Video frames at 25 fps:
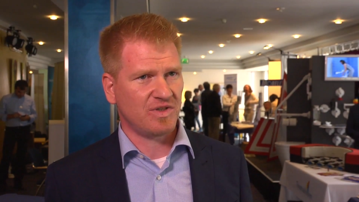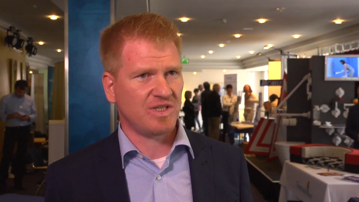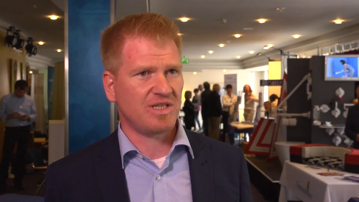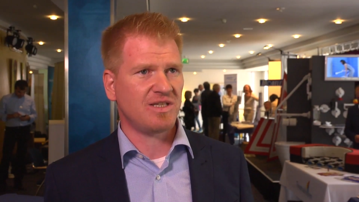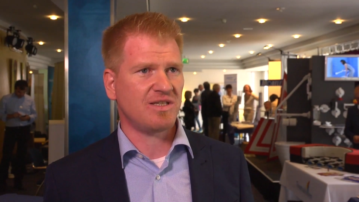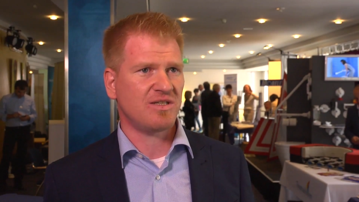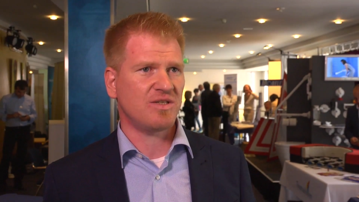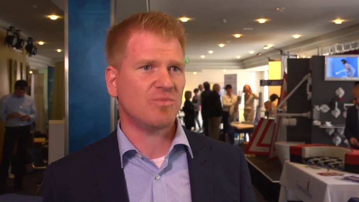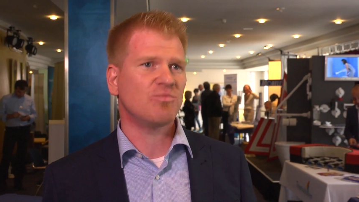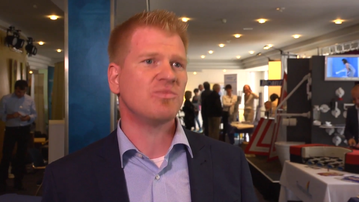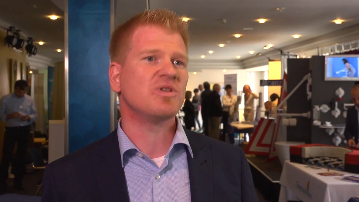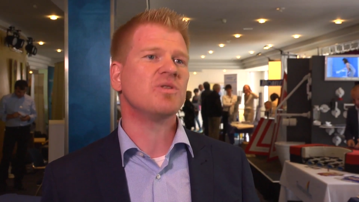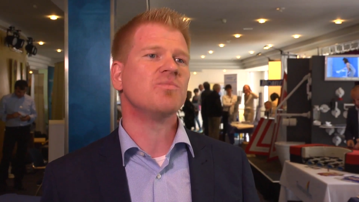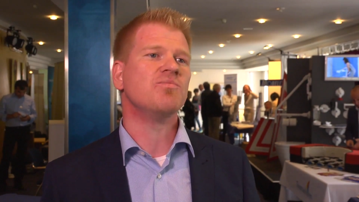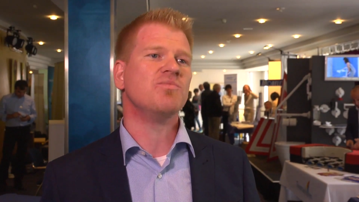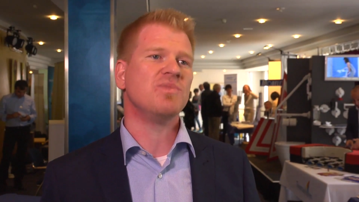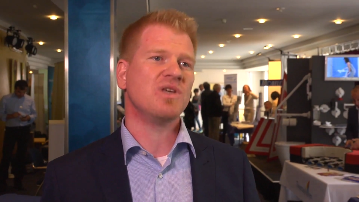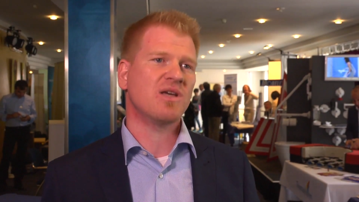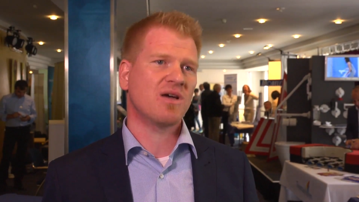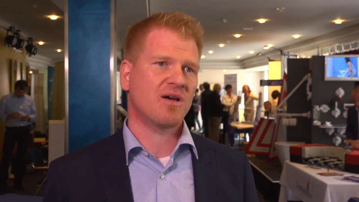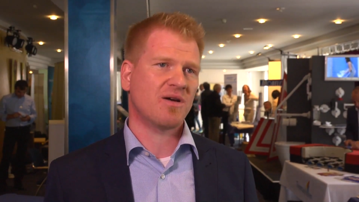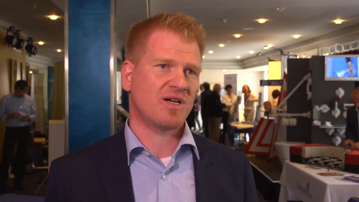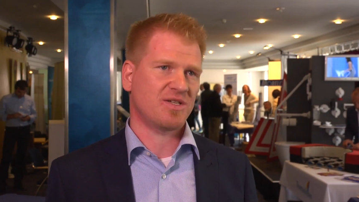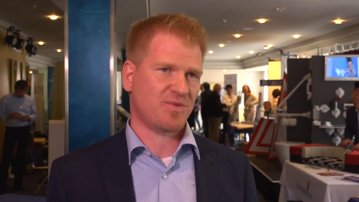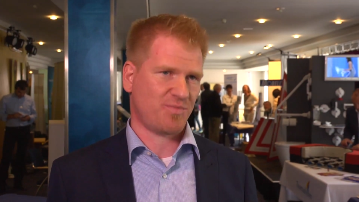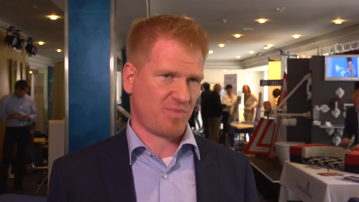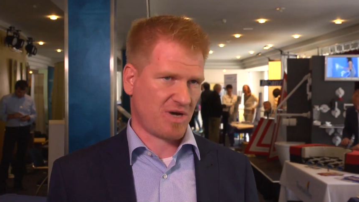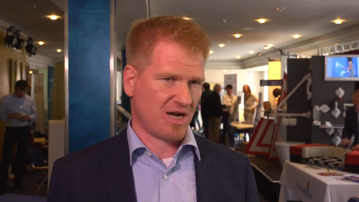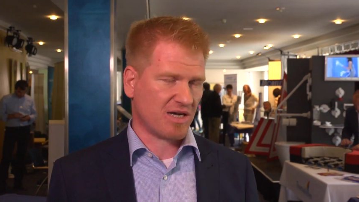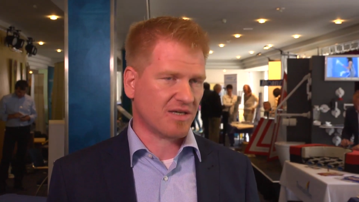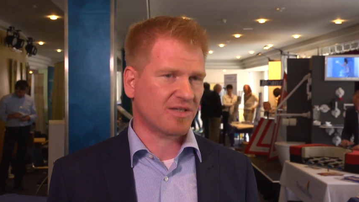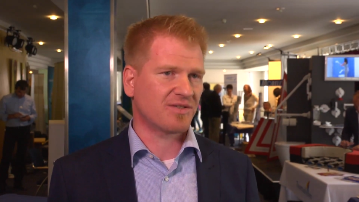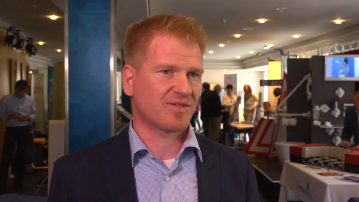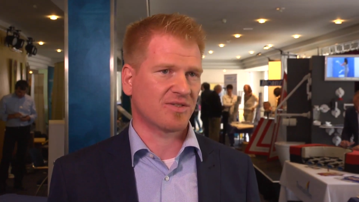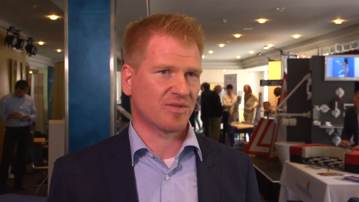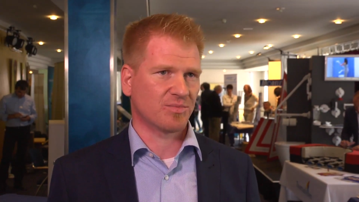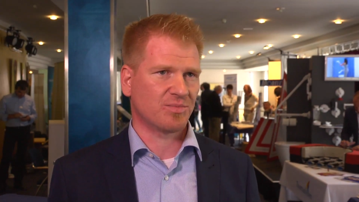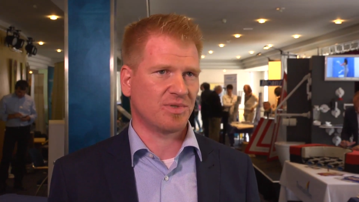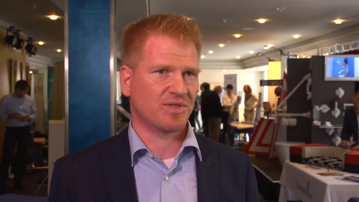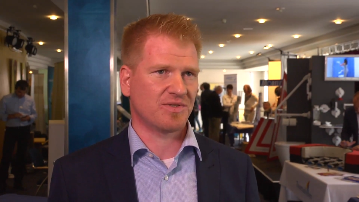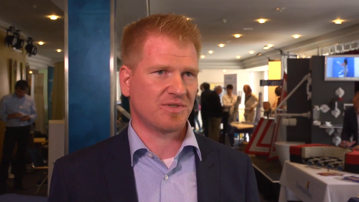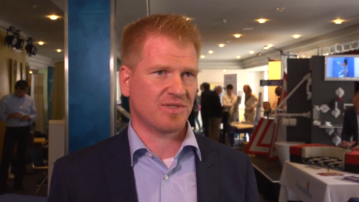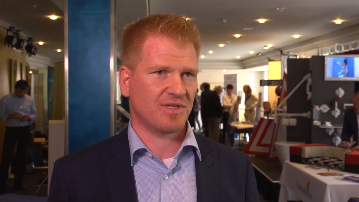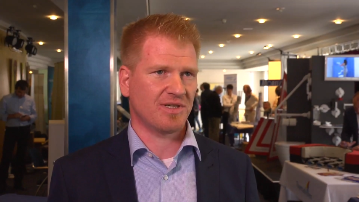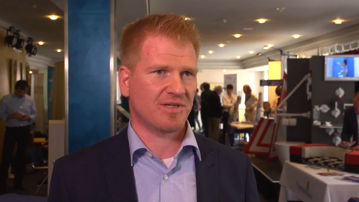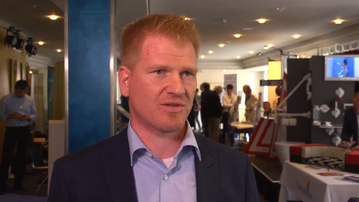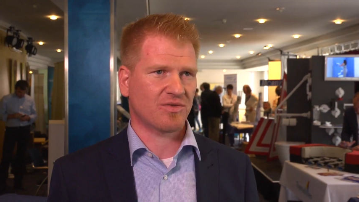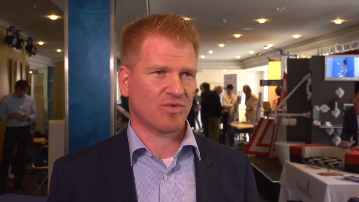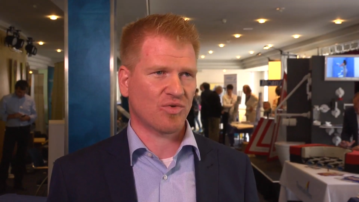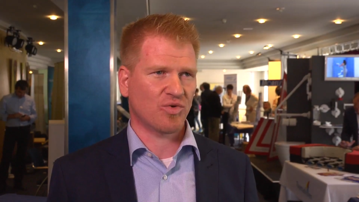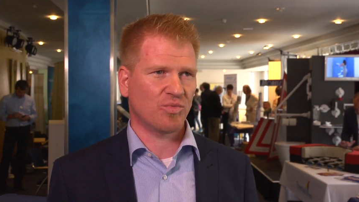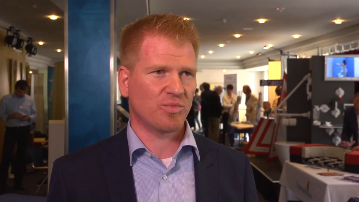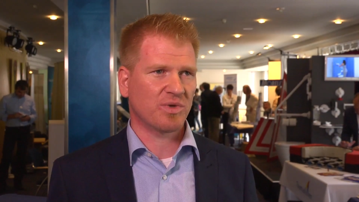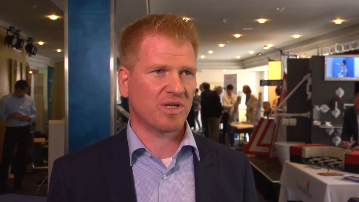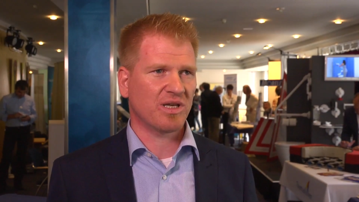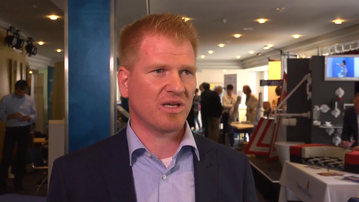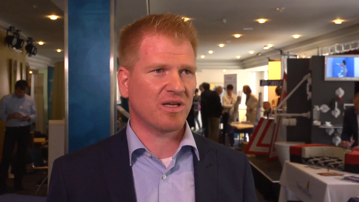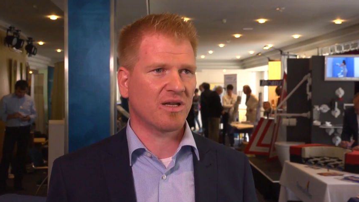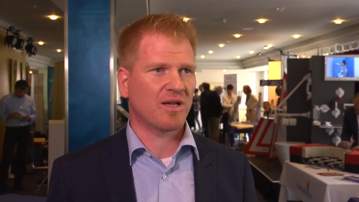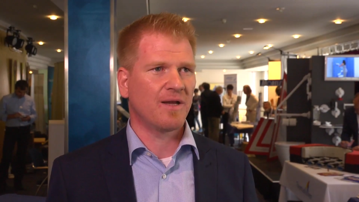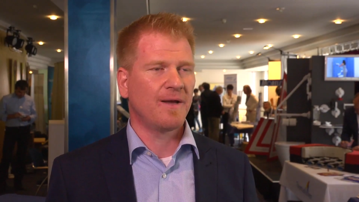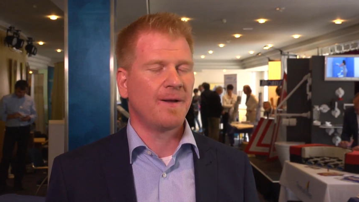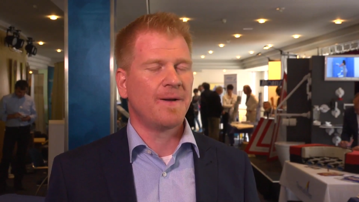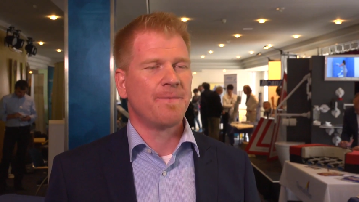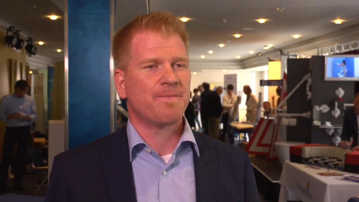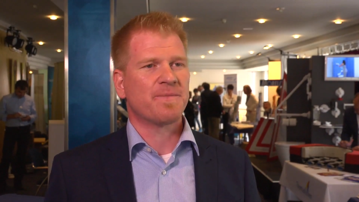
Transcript: wie sie mit mir als Parkinson-Patienten umgehen,